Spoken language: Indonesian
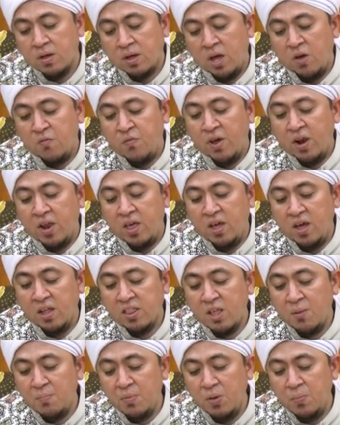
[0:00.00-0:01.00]
Kaifa la
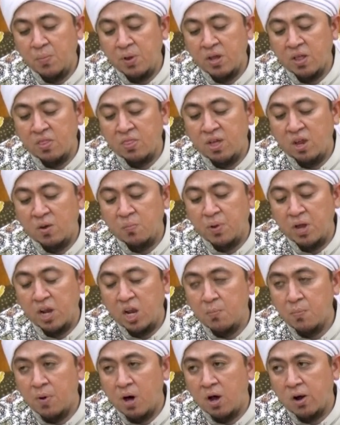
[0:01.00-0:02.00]
yahtami minat dhanbi
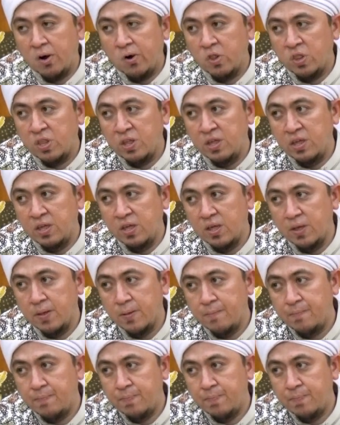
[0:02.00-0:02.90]
lima arratihi.